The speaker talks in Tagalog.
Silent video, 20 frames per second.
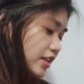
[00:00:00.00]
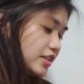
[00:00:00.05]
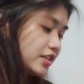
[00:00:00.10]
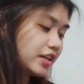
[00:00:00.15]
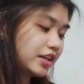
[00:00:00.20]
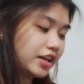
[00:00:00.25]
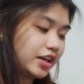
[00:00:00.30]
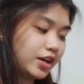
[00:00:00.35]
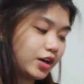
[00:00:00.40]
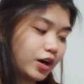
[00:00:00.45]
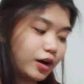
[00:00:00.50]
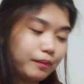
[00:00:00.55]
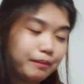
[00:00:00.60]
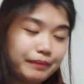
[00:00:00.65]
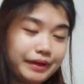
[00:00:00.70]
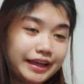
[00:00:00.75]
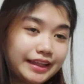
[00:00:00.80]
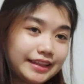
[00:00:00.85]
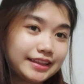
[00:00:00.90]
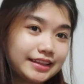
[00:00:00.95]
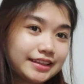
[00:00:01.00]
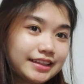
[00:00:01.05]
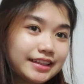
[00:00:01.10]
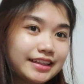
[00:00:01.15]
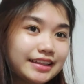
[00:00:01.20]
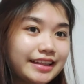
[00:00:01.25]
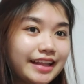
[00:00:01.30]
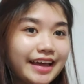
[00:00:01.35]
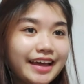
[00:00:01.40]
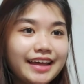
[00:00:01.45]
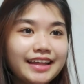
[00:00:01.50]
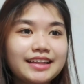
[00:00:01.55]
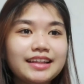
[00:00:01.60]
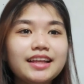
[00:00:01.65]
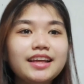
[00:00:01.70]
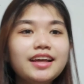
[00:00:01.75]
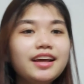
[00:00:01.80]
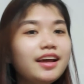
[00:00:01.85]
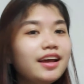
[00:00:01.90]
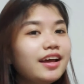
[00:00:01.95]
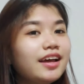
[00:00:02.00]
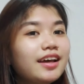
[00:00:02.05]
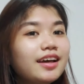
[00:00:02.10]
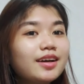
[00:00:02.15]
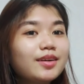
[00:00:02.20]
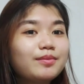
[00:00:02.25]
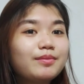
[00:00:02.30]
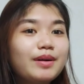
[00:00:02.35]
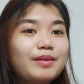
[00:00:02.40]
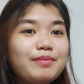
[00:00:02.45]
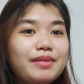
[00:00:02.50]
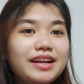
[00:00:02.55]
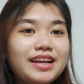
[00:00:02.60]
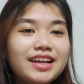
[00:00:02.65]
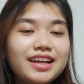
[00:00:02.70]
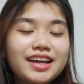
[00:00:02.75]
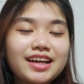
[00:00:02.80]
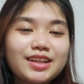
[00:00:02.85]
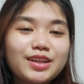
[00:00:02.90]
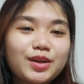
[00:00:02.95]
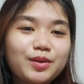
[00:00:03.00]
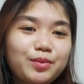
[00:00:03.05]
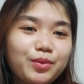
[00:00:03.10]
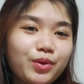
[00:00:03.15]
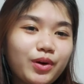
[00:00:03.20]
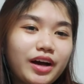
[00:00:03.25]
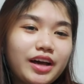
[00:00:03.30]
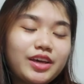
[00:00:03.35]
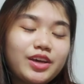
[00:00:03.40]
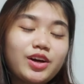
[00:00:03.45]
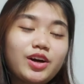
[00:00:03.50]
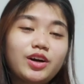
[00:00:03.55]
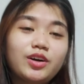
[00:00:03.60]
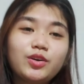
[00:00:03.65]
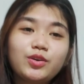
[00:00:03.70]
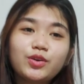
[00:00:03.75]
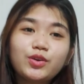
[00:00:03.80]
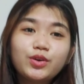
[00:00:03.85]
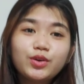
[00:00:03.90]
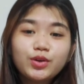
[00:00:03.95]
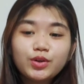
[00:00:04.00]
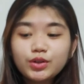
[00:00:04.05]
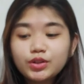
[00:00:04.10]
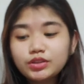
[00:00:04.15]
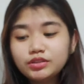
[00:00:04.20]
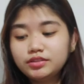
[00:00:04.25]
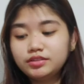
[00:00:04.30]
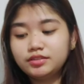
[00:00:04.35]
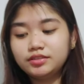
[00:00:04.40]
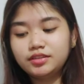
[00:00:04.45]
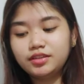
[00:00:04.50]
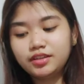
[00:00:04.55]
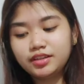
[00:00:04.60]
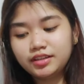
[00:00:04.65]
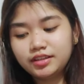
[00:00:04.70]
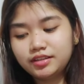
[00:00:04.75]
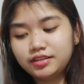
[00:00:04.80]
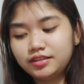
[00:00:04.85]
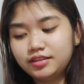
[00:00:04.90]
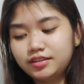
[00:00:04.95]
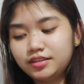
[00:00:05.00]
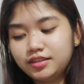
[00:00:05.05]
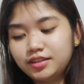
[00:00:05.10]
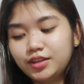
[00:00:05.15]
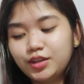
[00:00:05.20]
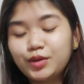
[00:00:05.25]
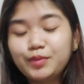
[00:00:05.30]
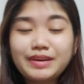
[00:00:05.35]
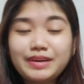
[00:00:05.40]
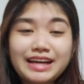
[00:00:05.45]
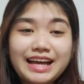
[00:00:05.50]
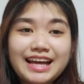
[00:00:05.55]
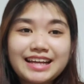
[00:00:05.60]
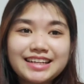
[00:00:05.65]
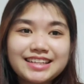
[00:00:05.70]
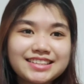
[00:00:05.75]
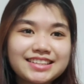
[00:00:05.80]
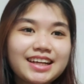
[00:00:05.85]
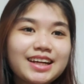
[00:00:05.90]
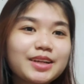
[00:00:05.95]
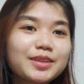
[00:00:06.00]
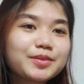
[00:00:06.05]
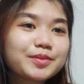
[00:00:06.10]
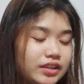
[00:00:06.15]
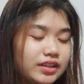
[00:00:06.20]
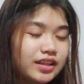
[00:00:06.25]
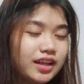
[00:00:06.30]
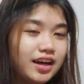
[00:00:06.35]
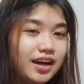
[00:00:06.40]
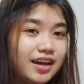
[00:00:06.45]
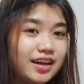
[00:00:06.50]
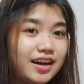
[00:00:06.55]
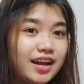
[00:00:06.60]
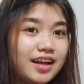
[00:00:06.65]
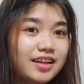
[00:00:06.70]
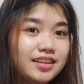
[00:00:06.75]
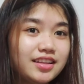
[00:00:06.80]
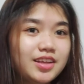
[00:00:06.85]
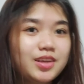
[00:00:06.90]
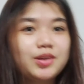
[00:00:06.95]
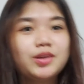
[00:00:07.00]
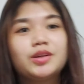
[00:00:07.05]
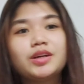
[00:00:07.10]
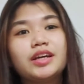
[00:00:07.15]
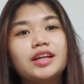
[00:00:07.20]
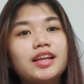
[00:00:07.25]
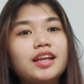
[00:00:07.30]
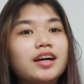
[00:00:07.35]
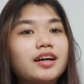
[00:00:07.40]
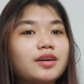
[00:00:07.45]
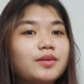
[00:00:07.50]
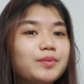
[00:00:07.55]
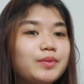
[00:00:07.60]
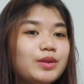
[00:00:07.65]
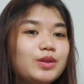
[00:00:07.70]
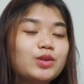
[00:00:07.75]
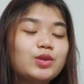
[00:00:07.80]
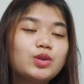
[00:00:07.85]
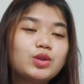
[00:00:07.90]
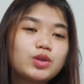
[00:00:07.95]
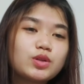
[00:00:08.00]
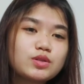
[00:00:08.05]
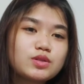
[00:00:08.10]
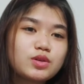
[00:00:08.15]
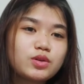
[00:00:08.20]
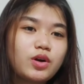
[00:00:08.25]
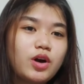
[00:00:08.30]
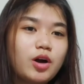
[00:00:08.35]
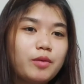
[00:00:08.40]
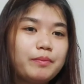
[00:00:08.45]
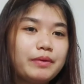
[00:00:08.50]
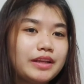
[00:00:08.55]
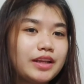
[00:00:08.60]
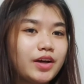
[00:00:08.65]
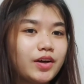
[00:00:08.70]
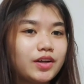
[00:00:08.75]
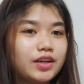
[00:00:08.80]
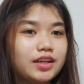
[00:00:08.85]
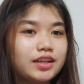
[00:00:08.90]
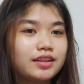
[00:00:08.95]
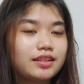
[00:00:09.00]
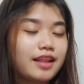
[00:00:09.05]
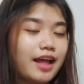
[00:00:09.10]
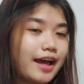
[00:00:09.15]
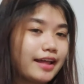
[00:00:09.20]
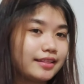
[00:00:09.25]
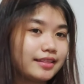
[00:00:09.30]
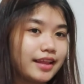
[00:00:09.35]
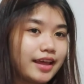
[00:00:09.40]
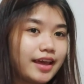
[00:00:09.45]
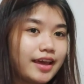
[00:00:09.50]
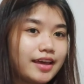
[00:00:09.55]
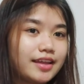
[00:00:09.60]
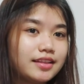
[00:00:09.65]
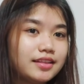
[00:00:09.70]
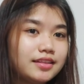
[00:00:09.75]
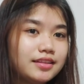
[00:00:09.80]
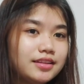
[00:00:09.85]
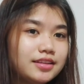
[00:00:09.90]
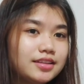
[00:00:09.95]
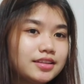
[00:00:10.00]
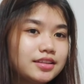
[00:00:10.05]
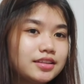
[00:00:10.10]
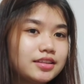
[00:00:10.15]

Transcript: na siyang i-open. Then, babalikan ko po kayo kung gumagana siya. Nakaraan na yung ilang minuto, so open na ulit natin.